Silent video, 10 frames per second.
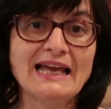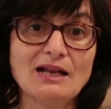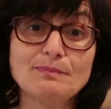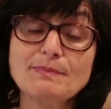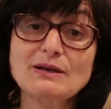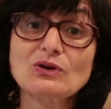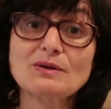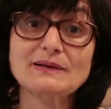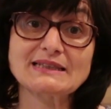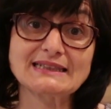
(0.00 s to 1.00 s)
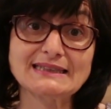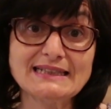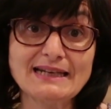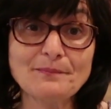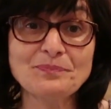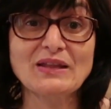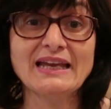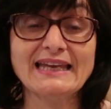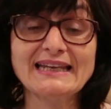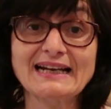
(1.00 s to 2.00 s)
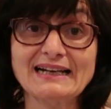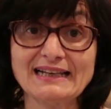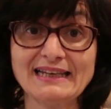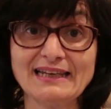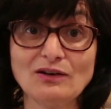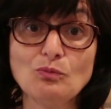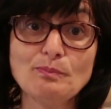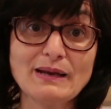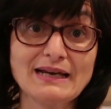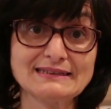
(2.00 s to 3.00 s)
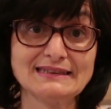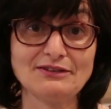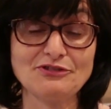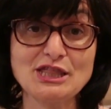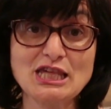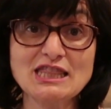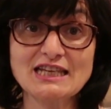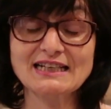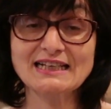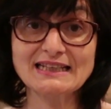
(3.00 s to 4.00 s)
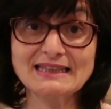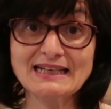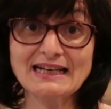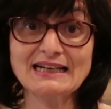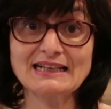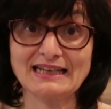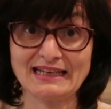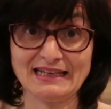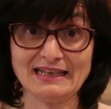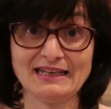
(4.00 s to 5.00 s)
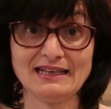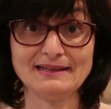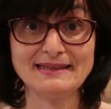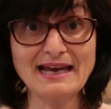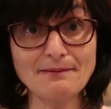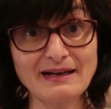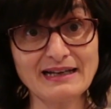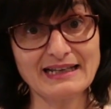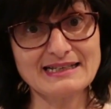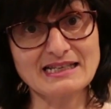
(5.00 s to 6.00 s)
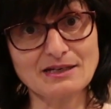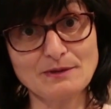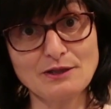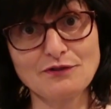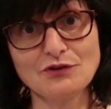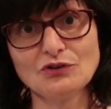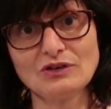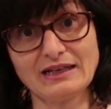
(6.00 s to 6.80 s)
el PP lo que pretendía era eh, un plan de eficiencia energética que daba el servicio,